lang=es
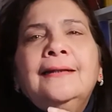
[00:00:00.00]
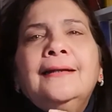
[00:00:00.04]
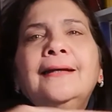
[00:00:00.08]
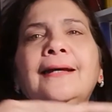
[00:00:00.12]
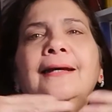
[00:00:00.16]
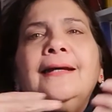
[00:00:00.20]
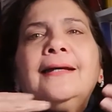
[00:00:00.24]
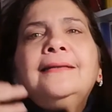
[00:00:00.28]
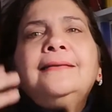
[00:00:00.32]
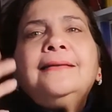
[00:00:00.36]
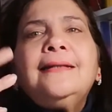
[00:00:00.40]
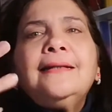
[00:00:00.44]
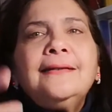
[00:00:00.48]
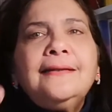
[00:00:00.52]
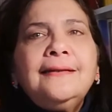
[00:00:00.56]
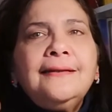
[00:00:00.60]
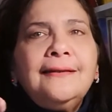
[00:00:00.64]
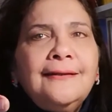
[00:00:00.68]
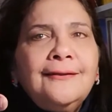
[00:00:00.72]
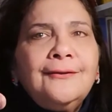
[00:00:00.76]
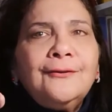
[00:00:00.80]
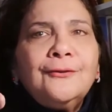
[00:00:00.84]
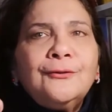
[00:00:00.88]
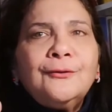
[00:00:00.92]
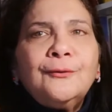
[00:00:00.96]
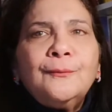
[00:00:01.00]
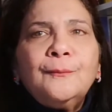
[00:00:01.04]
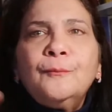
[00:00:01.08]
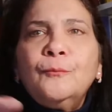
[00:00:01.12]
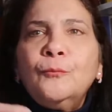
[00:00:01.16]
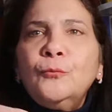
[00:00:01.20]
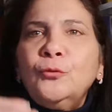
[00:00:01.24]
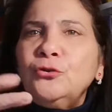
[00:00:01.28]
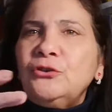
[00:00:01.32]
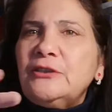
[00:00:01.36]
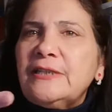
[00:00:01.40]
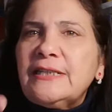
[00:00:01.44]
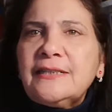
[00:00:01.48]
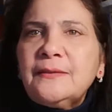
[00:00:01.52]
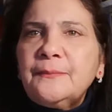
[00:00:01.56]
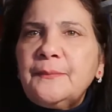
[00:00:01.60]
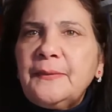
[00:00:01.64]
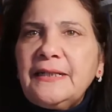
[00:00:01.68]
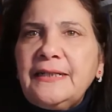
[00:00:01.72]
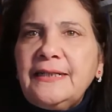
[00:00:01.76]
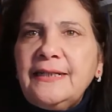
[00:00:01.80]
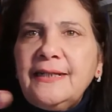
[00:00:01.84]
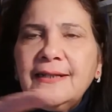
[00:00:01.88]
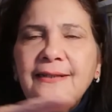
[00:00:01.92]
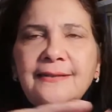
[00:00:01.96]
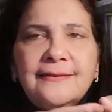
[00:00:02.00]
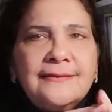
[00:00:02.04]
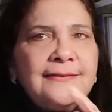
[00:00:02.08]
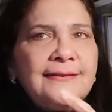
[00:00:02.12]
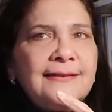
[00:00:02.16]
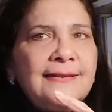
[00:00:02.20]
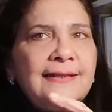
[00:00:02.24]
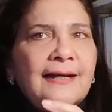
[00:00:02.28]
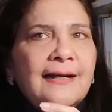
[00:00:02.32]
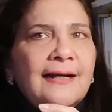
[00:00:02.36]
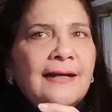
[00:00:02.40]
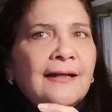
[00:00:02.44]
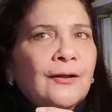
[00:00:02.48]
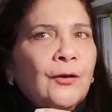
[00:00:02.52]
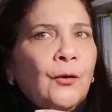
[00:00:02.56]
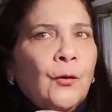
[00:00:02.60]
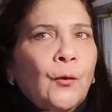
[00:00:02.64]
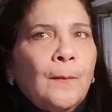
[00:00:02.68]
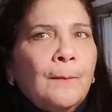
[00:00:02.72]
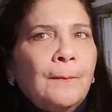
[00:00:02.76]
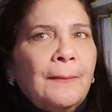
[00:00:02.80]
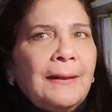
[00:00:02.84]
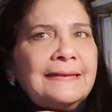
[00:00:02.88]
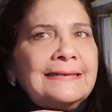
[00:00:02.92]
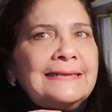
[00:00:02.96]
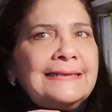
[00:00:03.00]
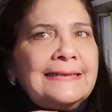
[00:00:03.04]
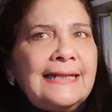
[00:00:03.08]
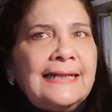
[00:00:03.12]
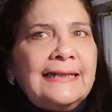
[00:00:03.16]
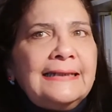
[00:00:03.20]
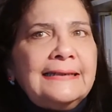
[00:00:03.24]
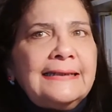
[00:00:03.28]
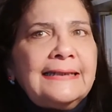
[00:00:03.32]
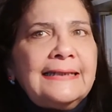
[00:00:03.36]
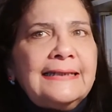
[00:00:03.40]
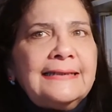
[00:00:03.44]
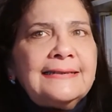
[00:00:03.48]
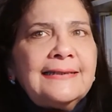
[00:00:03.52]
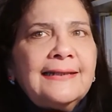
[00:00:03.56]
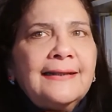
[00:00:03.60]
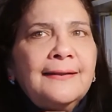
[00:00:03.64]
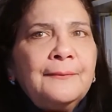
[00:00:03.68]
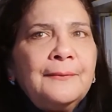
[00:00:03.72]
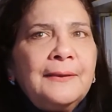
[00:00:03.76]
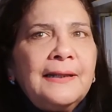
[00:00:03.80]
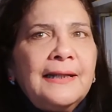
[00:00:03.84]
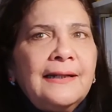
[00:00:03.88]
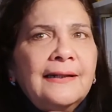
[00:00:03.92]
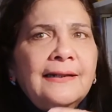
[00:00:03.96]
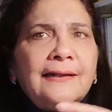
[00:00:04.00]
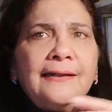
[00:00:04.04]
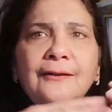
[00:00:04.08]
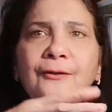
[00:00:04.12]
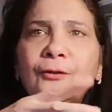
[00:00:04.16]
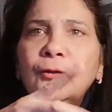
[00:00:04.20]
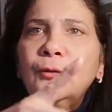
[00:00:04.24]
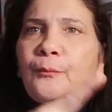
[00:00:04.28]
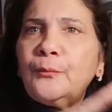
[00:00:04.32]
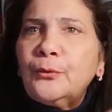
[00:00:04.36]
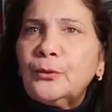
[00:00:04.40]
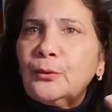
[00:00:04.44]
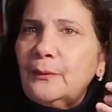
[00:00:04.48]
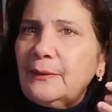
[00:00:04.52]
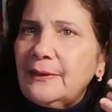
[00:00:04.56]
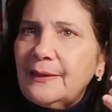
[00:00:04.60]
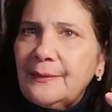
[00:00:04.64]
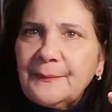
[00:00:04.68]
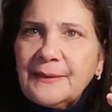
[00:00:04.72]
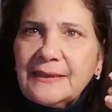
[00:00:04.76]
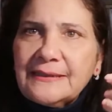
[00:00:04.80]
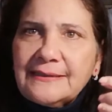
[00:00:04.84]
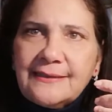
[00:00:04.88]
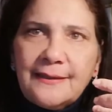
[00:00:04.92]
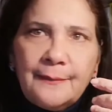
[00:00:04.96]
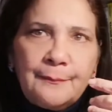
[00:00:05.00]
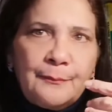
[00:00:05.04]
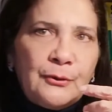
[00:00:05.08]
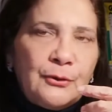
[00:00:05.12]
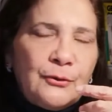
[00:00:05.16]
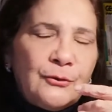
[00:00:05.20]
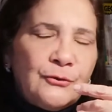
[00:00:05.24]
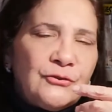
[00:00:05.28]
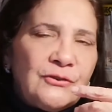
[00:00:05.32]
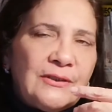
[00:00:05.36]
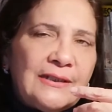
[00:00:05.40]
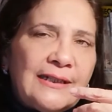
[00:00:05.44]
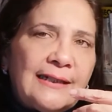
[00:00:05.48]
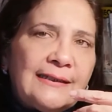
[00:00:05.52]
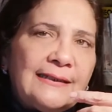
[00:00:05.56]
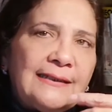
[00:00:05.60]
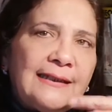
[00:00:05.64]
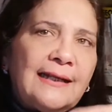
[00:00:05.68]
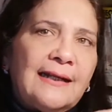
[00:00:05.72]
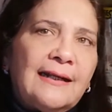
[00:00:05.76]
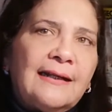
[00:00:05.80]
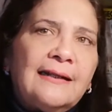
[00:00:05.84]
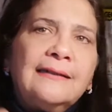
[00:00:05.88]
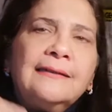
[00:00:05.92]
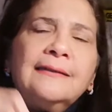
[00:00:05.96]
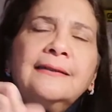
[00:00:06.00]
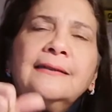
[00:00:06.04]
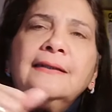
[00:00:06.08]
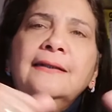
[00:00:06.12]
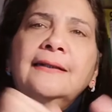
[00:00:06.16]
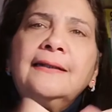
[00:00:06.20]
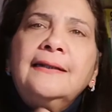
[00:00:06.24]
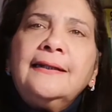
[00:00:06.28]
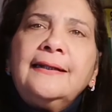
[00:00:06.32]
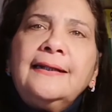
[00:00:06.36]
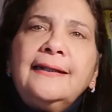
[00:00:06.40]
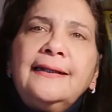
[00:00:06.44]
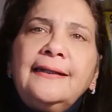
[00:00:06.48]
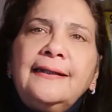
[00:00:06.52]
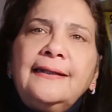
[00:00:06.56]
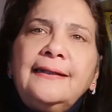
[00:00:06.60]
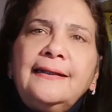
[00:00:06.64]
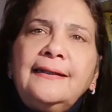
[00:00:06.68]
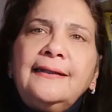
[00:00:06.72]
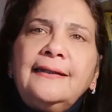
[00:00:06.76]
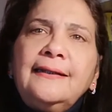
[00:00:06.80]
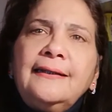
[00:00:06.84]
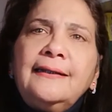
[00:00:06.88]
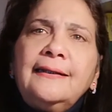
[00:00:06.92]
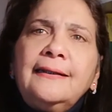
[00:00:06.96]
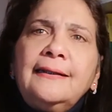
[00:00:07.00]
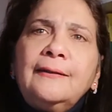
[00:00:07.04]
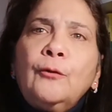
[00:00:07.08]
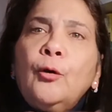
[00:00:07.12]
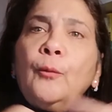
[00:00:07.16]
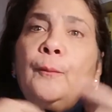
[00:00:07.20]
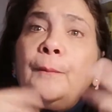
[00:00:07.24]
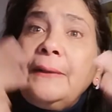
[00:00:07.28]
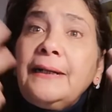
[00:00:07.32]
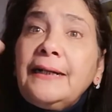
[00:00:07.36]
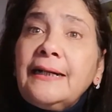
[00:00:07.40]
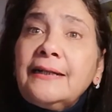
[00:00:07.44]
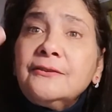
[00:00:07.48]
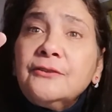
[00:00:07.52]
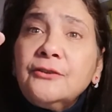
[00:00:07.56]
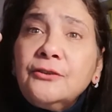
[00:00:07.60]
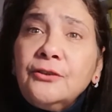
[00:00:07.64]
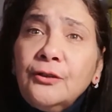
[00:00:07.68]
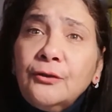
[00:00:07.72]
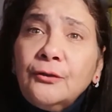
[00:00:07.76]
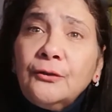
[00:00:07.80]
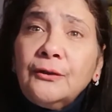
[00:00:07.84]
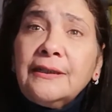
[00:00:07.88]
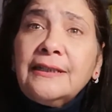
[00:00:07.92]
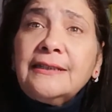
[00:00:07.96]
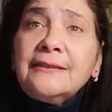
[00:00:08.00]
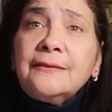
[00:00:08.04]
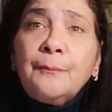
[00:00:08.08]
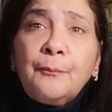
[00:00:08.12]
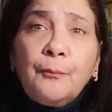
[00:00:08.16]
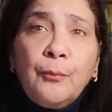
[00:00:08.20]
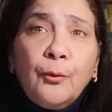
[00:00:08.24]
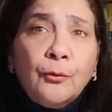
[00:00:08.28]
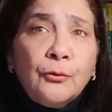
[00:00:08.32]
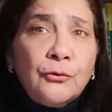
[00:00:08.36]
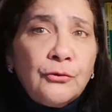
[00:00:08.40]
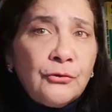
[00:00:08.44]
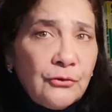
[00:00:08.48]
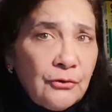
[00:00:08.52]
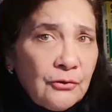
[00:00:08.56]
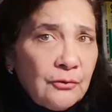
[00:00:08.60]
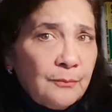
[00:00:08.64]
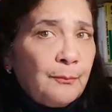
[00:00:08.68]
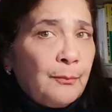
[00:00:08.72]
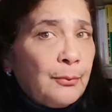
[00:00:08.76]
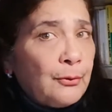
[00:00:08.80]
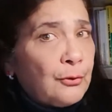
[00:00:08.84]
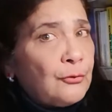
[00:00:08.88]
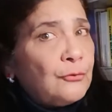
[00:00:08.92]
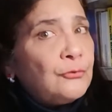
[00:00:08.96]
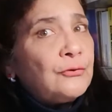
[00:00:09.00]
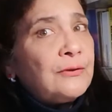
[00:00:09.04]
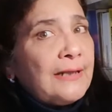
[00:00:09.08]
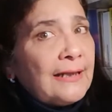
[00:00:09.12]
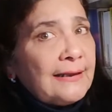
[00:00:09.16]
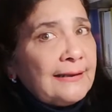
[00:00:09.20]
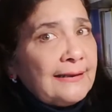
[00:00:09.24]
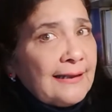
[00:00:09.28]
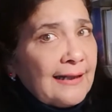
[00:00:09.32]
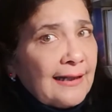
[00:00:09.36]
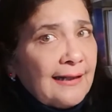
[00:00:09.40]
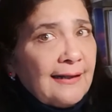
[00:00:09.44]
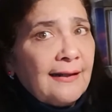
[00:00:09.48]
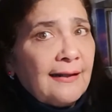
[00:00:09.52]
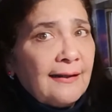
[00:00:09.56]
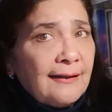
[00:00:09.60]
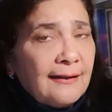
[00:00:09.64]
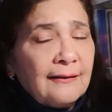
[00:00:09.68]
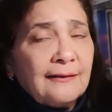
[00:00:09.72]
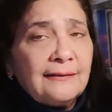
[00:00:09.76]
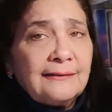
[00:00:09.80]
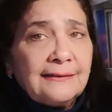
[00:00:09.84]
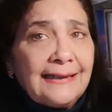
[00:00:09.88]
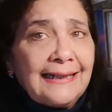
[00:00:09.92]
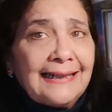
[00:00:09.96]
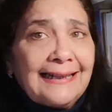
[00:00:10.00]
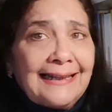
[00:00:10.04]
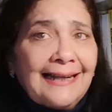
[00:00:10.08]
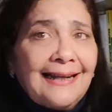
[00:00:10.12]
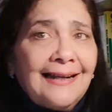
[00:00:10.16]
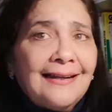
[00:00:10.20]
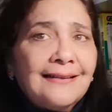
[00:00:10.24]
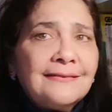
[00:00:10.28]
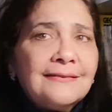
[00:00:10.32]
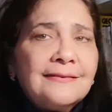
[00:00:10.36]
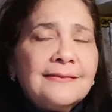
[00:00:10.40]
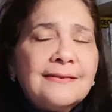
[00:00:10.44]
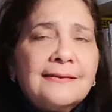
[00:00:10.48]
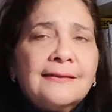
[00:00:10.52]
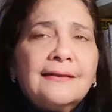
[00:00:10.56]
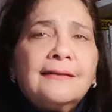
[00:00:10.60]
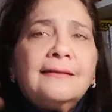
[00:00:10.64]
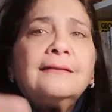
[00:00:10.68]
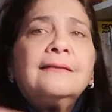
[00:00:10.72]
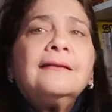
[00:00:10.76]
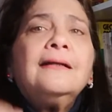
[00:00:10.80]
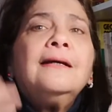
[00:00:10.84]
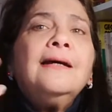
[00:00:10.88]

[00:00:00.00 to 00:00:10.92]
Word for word: He tenido mucha experiencia con pacientes que vienen con problemas de próstata, eh, operaciones post-próstata de cáncer,